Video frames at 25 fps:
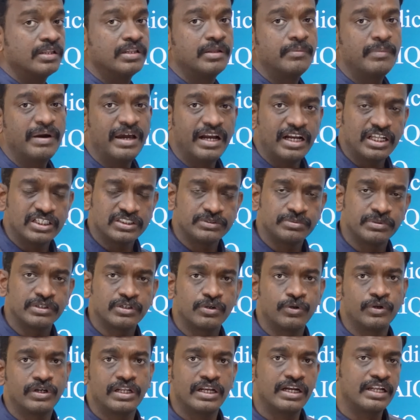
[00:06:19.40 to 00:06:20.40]
இந்த
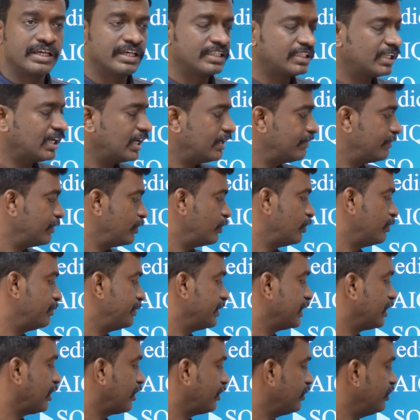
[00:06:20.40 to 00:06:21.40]
மேனேஜ்மெண்ட் கோட்டாவில் எதெல்லாம் வரும்
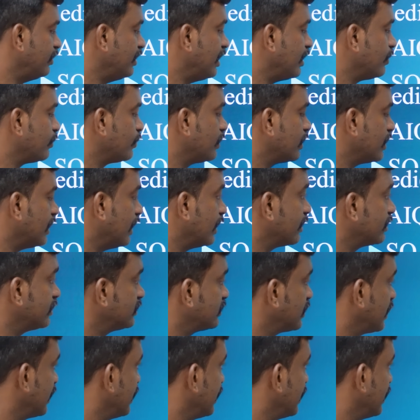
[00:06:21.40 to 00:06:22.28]
அப்படிங்கிறதையும் நான் உங்களுக்கு அடுத்த